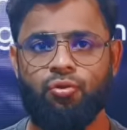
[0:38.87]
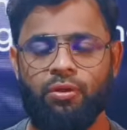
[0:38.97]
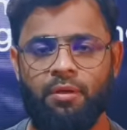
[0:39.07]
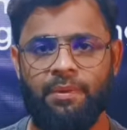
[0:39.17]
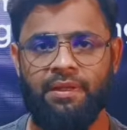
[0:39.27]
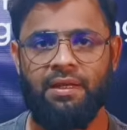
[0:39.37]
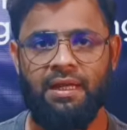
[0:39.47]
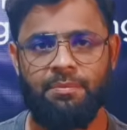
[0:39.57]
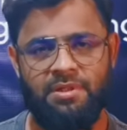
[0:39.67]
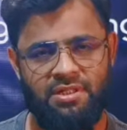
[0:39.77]
सोलर पैनल
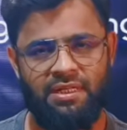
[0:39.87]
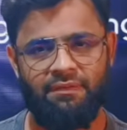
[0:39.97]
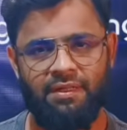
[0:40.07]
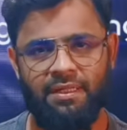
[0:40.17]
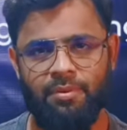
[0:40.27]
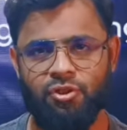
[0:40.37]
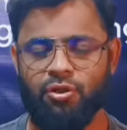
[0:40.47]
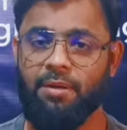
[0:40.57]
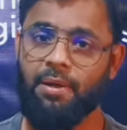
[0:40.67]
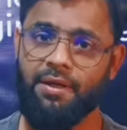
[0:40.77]
रात में चलने वाले भी जो
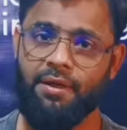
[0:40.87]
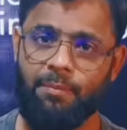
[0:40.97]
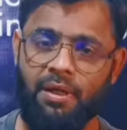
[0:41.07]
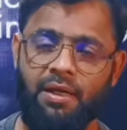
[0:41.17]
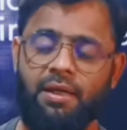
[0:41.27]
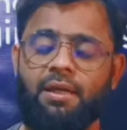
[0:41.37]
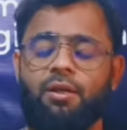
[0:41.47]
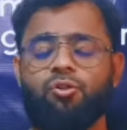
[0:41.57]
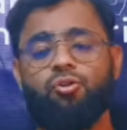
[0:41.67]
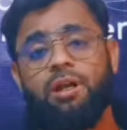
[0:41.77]
है मार्केट में आ गए
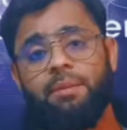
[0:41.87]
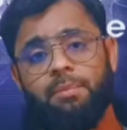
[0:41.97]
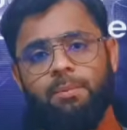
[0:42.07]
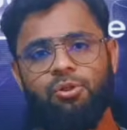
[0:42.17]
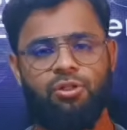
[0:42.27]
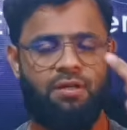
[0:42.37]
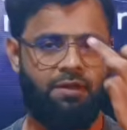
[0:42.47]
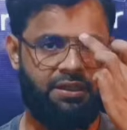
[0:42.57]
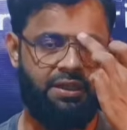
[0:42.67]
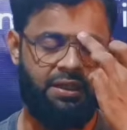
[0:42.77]
हैं जो रात में भी जो है
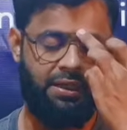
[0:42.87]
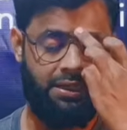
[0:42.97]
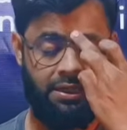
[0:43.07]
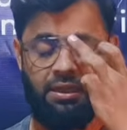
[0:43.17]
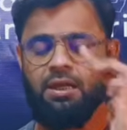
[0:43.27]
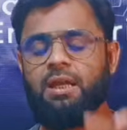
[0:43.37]
वर्किंग करेंगे